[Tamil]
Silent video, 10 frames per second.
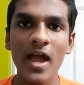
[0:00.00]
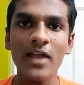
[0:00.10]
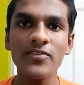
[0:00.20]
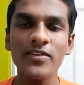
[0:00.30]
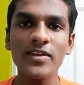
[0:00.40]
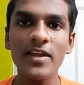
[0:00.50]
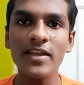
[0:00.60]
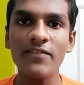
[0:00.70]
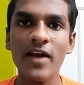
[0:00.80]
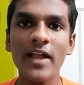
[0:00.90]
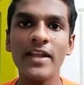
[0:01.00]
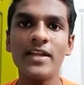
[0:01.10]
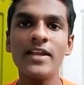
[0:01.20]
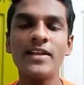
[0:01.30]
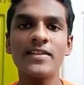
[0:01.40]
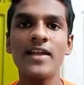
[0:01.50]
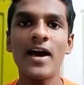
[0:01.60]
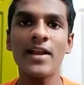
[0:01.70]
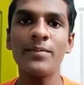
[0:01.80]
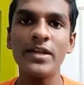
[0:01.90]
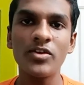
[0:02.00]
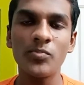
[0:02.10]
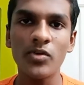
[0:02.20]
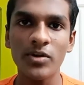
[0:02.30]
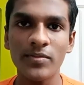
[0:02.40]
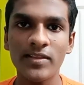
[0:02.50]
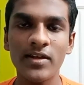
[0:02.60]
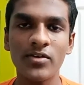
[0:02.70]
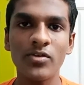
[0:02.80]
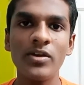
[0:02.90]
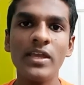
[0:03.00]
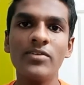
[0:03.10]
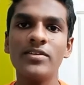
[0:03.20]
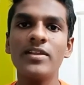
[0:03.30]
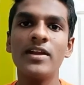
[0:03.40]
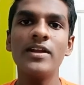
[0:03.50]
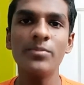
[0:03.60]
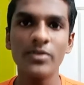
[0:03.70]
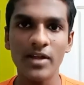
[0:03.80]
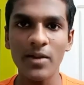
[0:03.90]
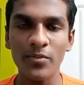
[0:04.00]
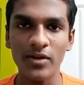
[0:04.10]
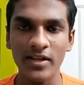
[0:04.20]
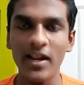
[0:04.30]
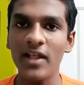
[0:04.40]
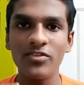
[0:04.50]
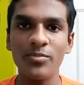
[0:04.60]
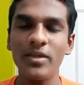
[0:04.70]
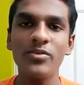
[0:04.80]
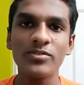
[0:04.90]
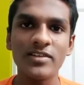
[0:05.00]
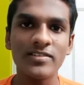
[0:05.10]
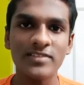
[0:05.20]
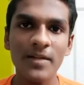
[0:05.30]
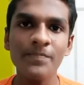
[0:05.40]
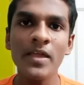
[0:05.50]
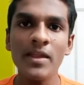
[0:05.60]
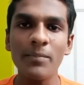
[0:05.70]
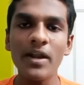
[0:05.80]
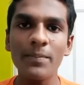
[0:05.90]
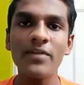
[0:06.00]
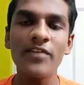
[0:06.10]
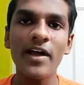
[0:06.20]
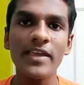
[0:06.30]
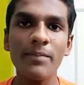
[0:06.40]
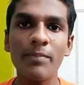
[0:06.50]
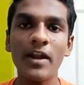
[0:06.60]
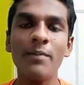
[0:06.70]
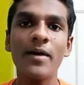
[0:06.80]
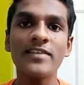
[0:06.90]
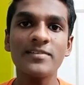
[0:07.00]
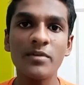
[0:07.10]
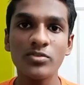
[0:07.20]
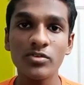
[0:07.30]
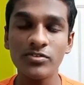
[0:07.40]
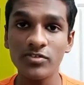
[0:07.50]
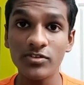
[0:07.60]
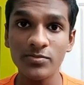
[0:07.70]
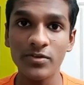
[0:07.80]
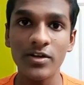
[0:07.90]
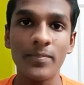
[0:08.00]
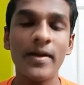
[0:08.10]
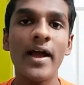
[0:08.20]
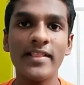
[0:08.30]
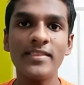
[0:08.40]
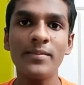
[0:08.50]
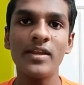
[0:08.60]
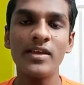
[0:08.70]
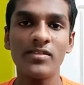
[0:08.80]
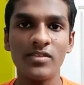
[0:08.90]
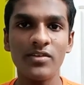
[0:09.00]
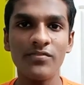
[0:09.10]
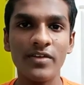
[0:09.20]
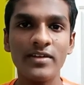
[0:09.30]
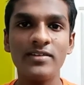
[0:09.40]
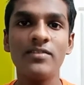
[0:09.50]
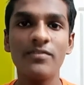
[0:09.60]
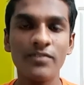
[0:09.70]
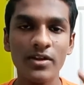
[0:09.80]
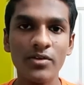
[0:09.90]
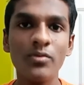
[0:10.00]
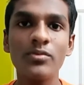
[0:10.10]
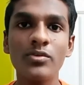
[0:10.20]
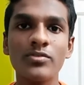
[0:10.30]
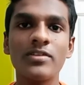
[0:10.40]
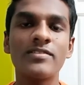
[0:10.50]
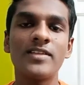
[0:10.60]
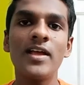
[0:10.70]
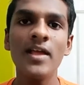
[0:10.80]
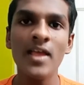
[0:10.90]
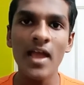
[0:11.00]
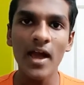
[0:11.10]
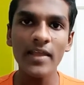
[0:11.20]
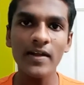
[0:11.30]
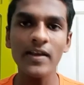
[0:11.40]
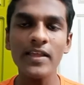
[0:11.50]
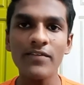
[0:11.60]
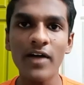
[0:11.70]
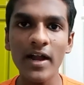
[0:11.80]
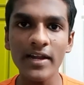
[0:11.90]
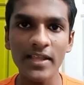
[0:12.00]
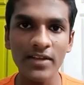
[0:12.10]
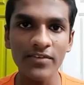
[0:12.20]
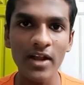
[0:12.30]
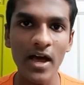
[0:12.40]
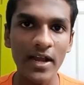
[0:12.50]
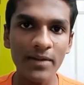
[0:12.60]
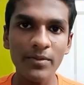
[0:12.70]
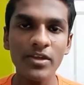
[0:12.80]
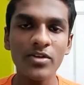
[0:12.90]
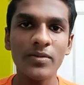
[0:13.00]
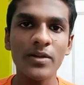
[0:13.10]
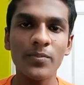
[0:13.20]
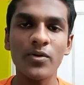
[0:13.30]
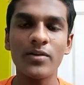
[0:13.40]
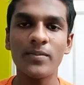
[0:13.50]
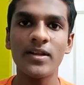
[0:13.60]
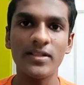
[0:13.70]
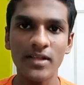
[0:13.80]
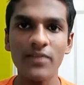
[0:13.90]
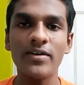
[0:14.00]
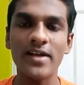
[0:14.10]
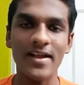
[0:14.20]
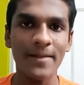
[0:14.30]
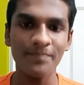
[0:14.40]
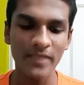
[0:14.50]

அது வந்துட்டு நீங்கள் வாங்கிட்டு கிட்டத்தட்ட அரை மணிக்கூர் போடுற மாதிரி தான் இருக்கணும் நீங்கள் வந்துட்டு ரெண்டு மூணு நாள் போட்டிங்கன்னா அதுவுமே யூஸ்லெஸ் தான் பல பேர் வாங்கி பல மாதமாக தோச்சு தோச்சு போட்டுட்டு இருப்பாங்க அந்த மாதிரி வந்துட்டு வெட் வெறும் யூஸ்லெஸ் தான் அதனால நீங்கள் வாங்கினீங்கன்னா வெறும் அரை மணிக்கூர் மட்டும் போடுற மாதிரி இருந்தால் வாங்குங்க